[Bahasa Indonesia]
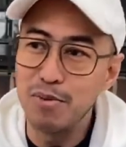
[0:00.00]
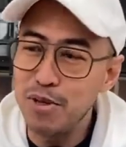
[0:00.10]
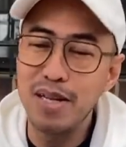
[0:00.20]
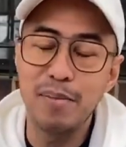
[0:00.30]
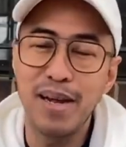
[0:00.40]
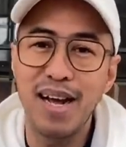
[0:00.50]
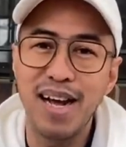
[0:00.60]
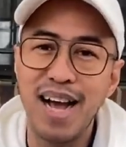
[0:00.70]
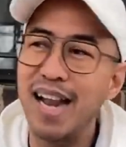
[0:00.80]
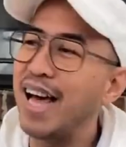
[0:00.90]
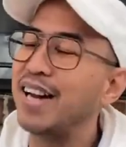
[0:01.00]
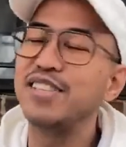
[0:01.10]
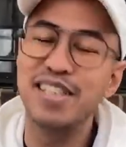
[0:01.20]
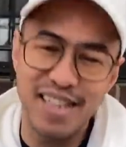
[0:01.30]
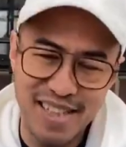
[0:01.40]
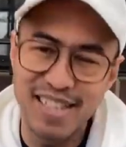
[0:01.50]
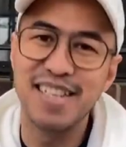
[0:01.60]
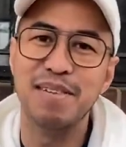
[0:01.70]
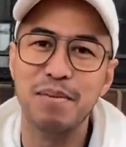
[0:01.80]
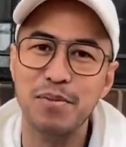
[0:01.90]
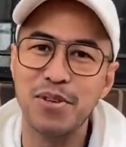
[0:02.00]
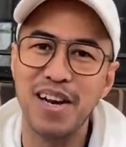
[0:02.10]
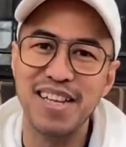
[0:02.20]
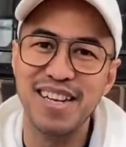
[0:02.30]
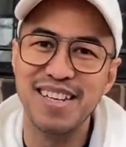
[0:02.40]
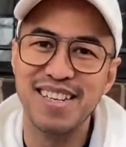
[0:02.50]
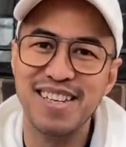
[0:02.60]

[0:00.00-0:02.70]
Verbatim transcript: Musolanya namanya Al Arsyad, nama musolanya.